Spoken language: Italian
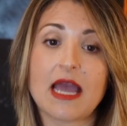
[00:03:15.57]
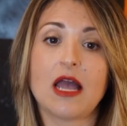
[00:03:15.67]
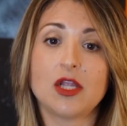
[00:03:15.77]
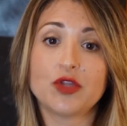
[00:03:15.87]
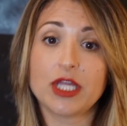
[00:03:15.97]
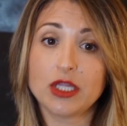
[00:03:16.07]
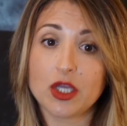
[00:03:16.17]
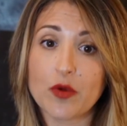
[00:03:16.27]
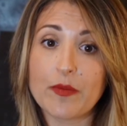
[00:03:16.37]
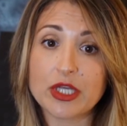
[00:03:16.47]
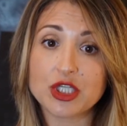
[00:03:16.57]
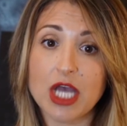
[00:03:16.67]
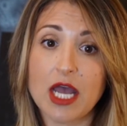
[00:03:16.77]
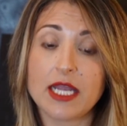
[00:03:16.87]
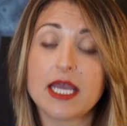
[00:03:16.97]
agli utenti
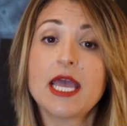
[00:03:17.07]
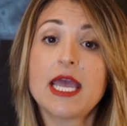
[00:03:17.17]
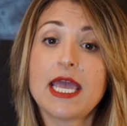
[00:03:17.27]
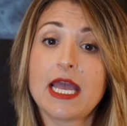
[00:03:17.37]
commerciali